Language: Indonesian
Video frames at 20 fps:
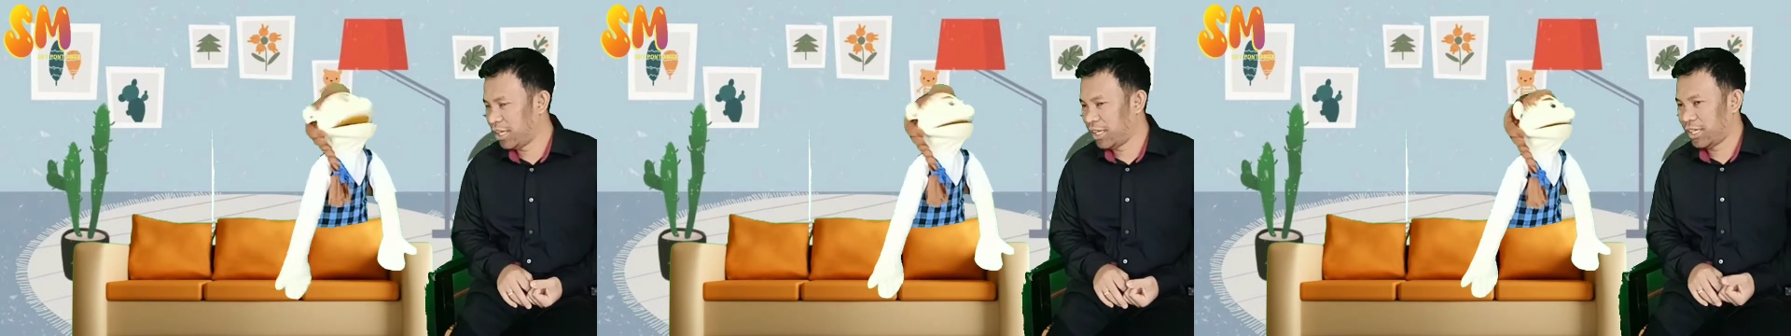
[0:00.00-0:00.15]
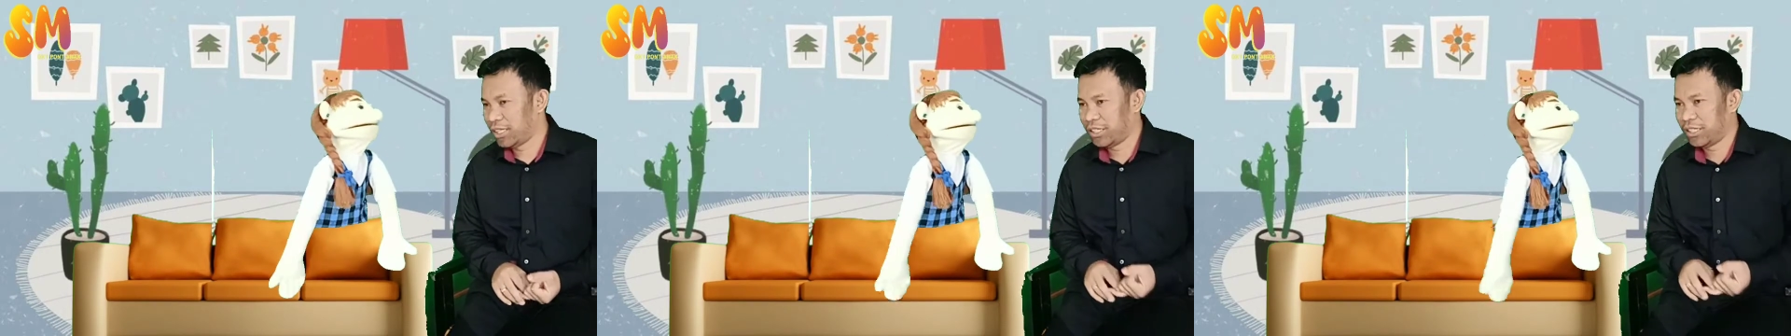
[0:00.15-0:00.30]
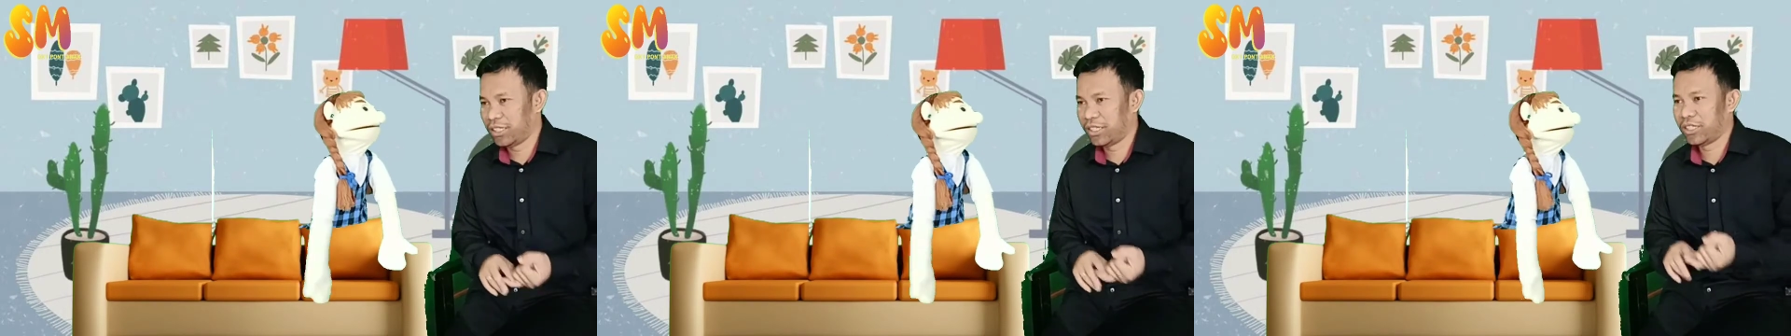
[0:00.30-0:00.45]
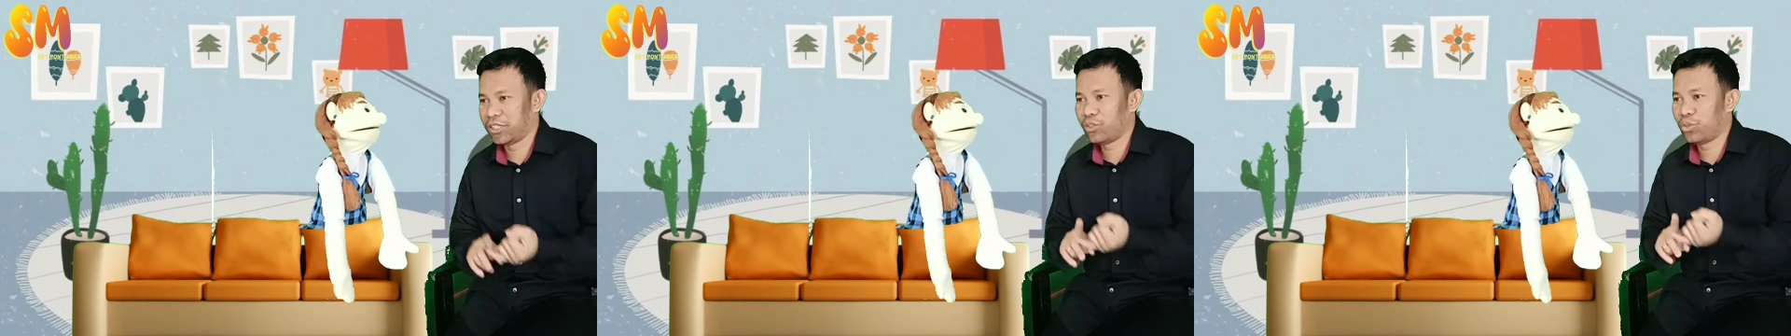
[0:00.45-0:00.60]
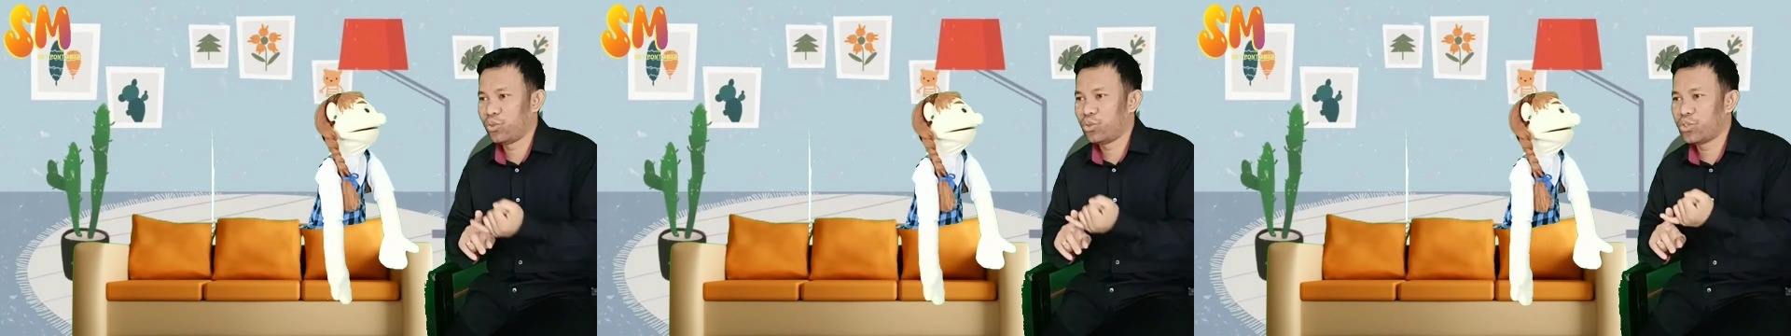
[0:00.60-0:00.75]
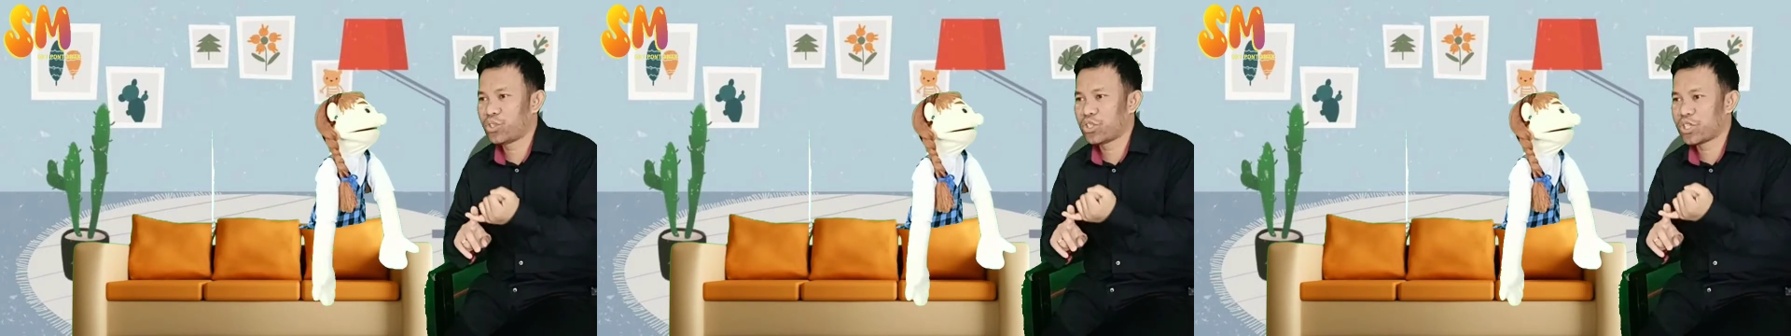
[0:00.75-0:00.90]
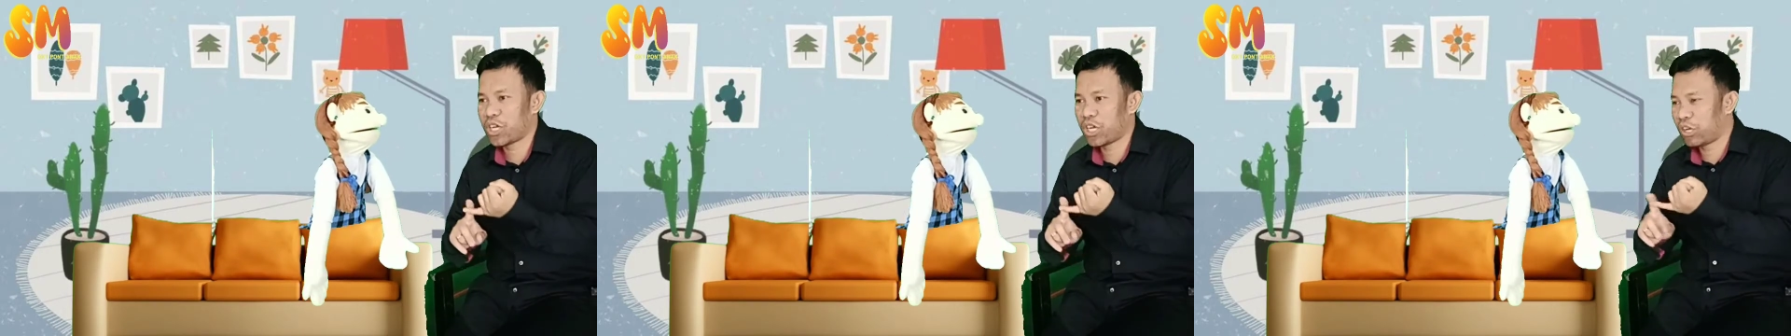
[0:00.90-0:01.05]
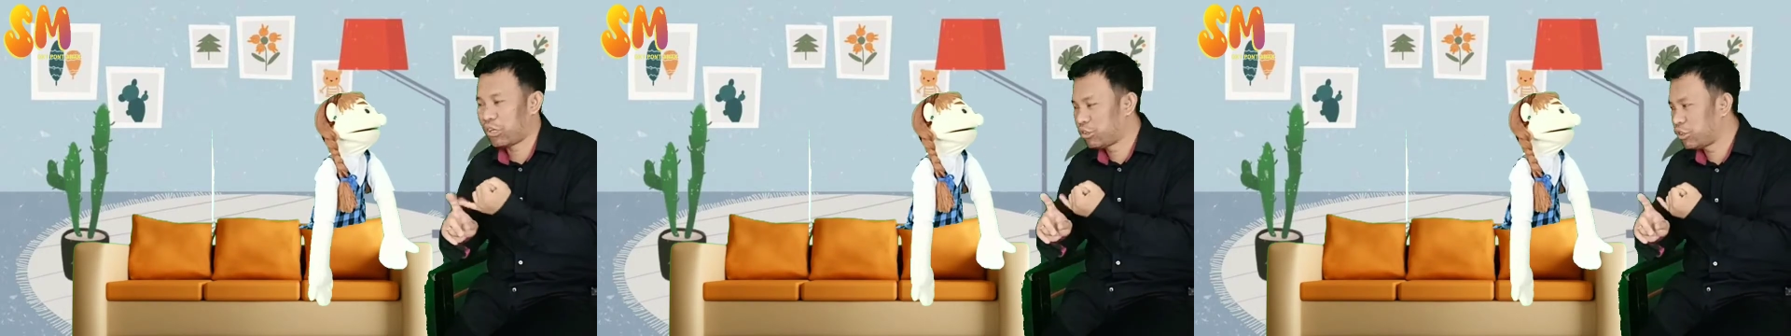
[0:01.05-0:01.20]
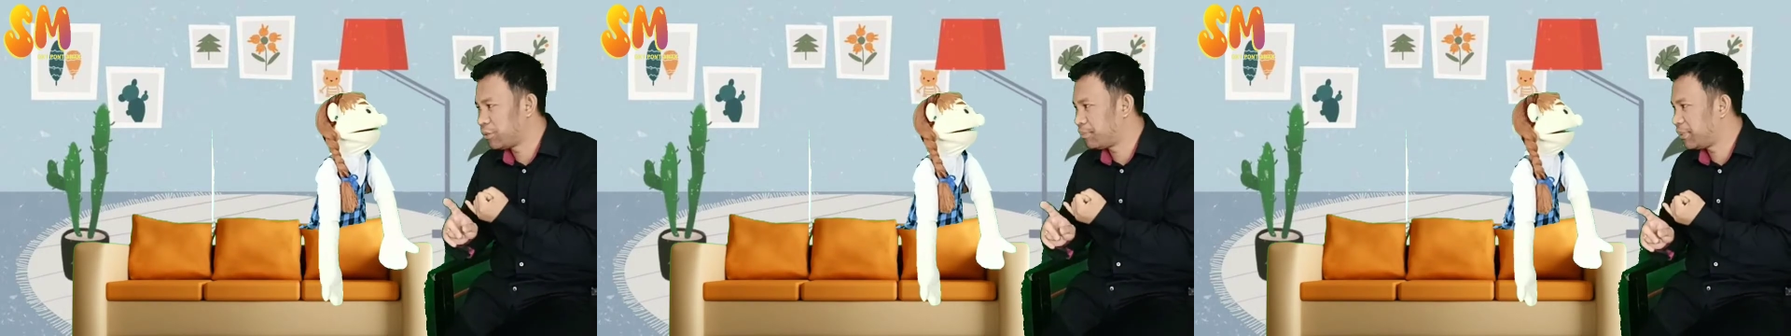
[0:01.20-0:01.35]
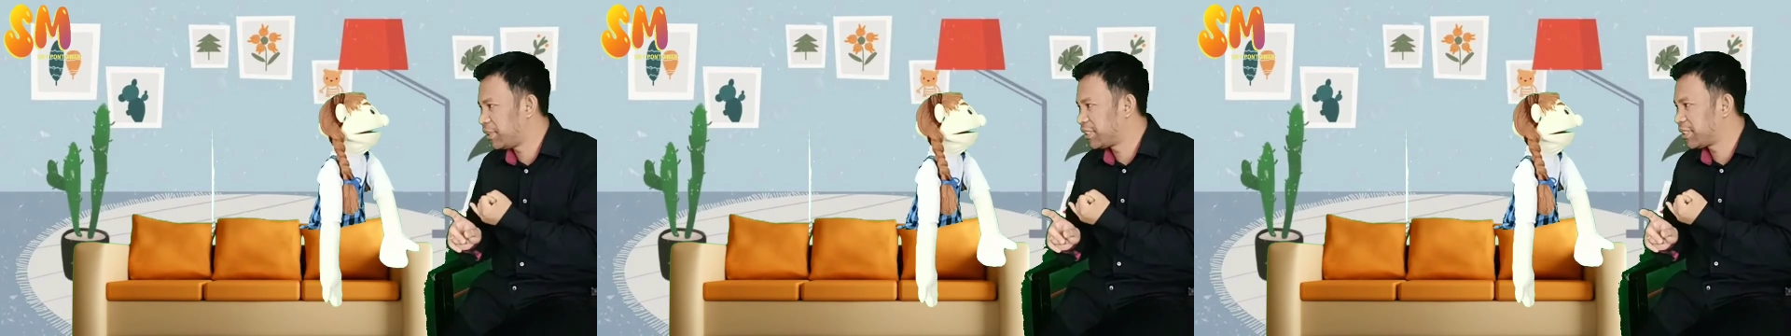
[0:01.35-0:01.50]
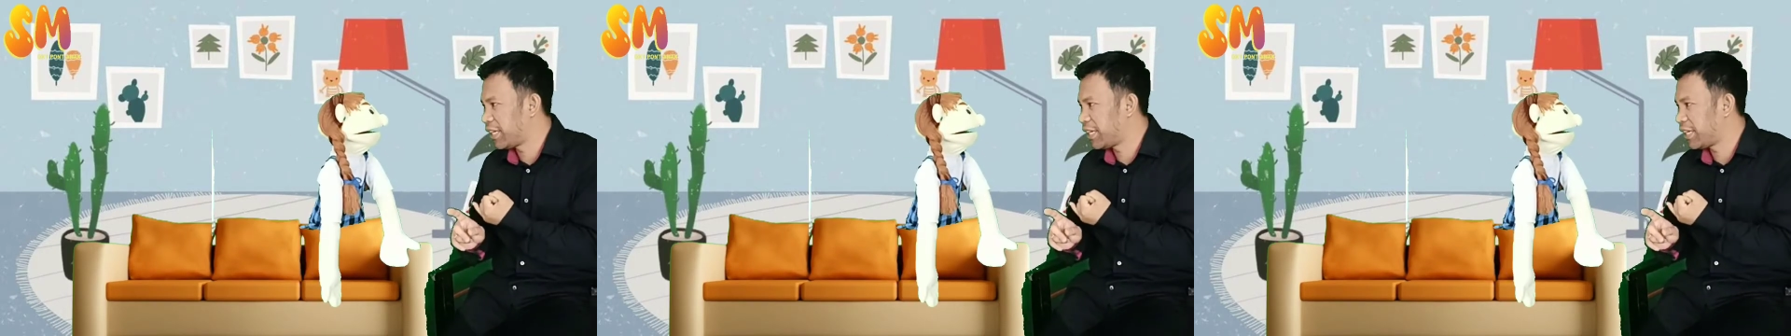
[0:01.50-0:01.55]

Terus kalau teman